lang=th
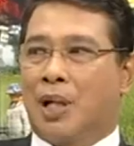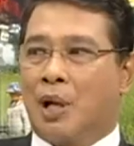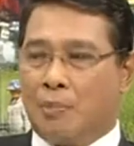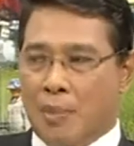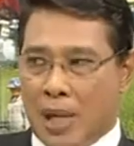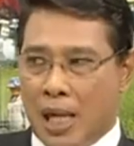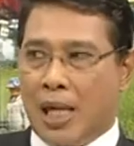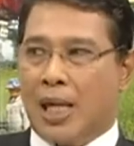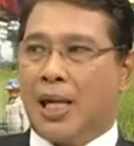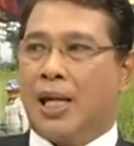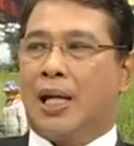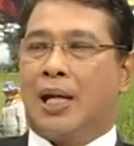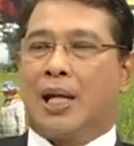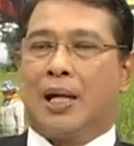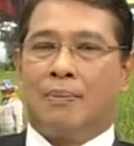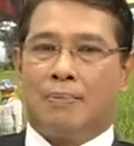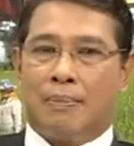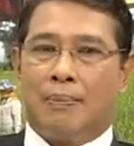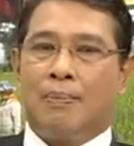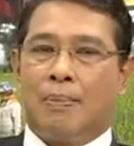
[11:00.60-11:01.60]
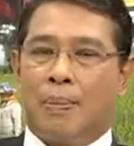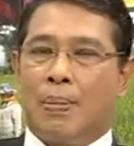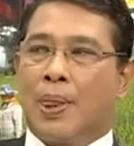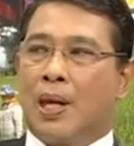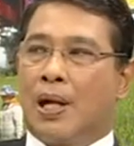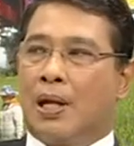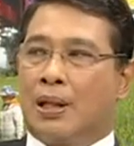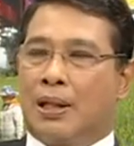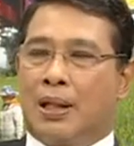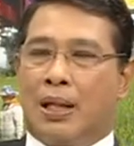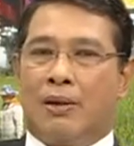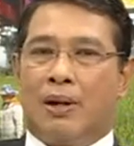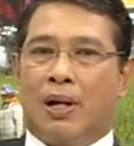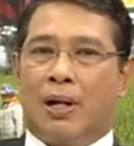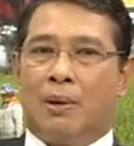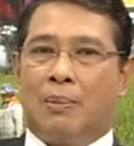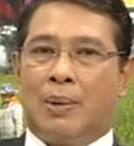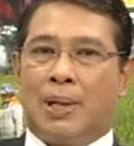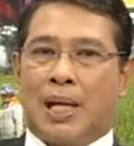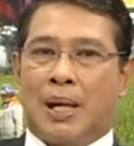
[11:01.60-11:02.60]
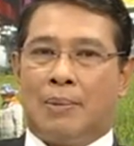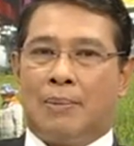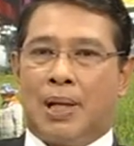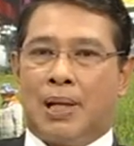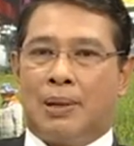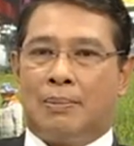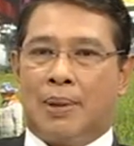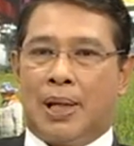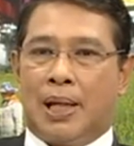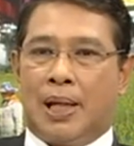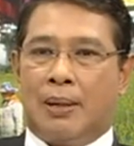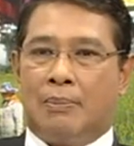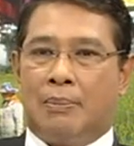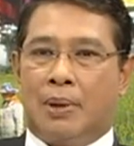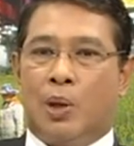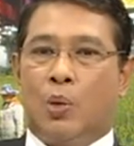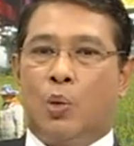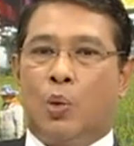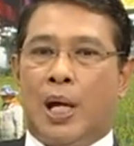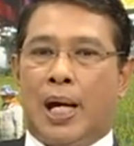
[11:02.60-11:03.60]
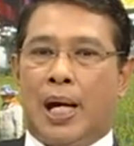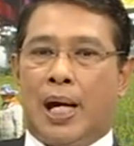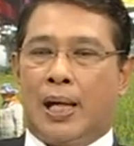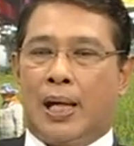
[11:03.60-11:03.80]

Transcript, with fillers: มันก็มีนะครับแต่ว่าเราไม่สามารถไปดูแล